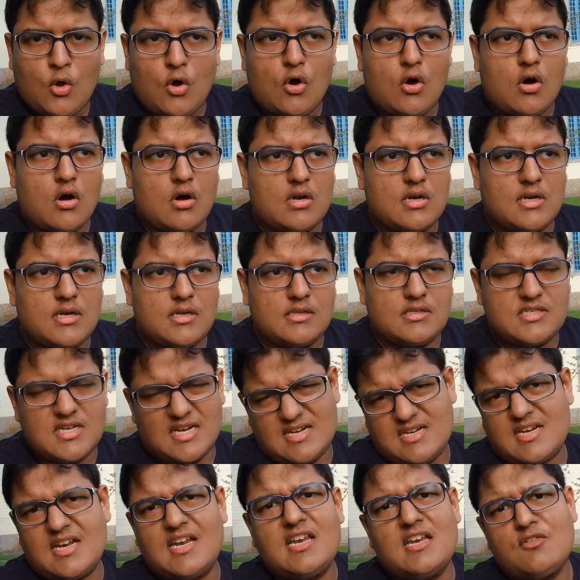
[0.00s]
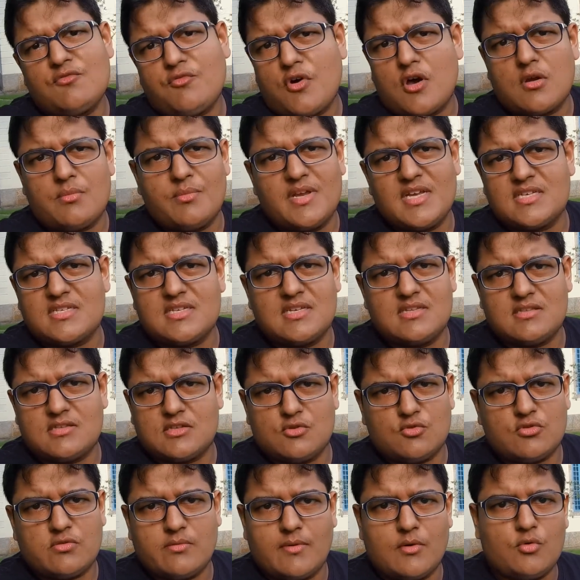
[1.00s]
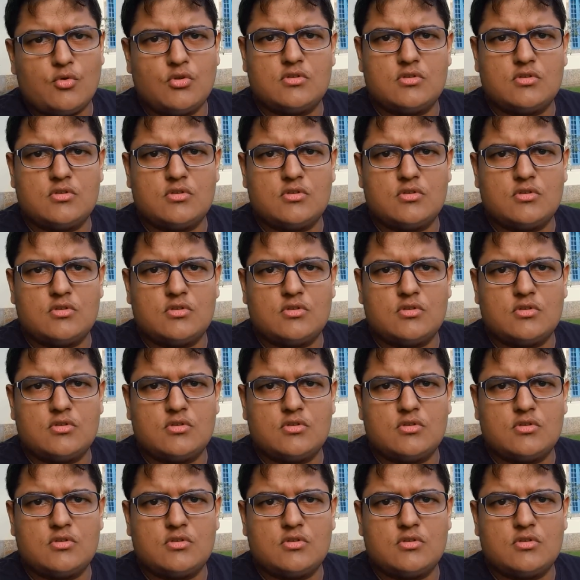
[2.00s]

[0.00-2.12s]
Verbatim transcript: और जनरल इन्फॉर्मेशन से उसमें